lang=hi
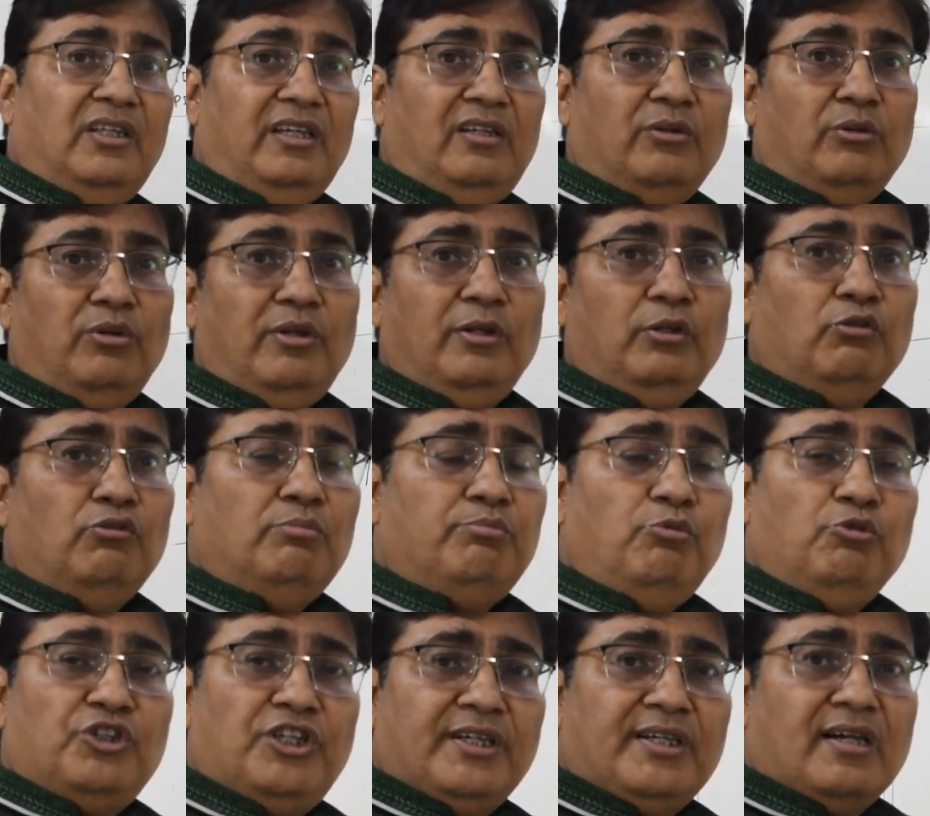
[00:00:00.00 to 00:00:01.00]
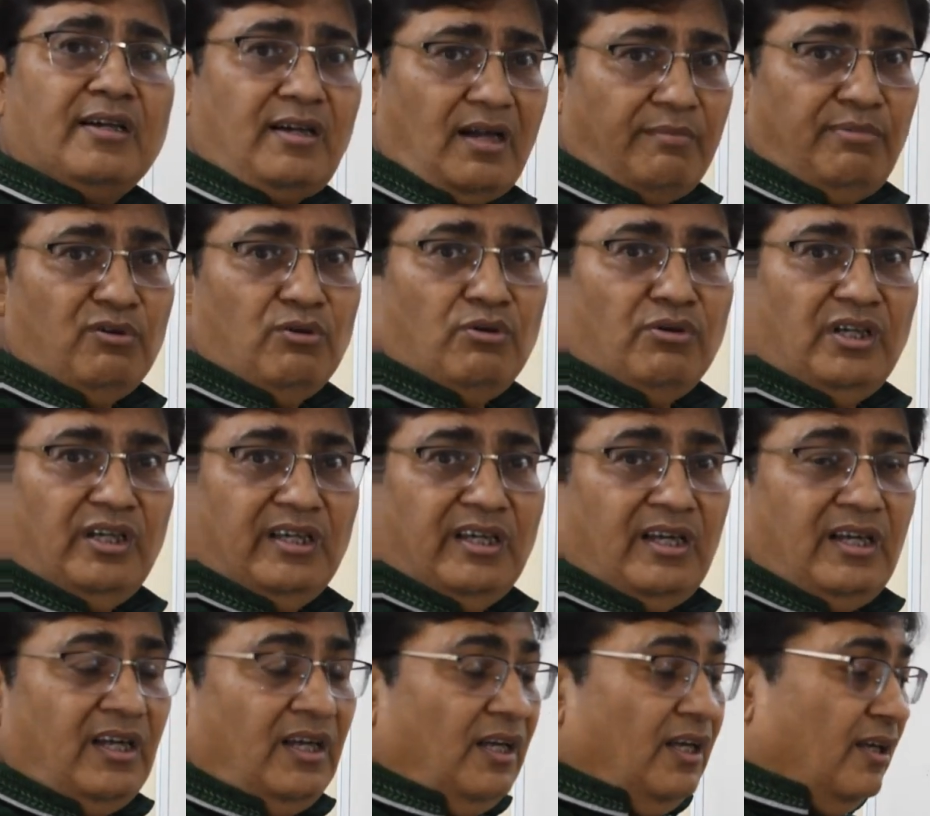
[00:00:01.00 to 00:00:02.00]
तीन होनी है तो वो पूछेगा कब होगी
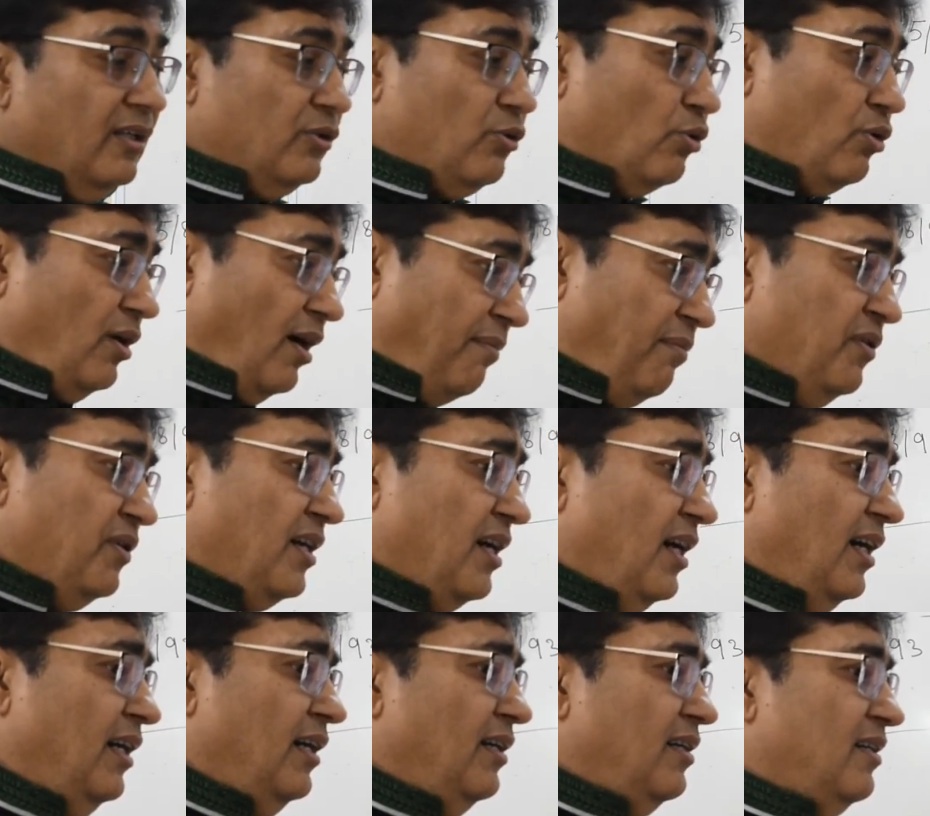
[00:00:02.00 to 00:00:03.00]
तो कब का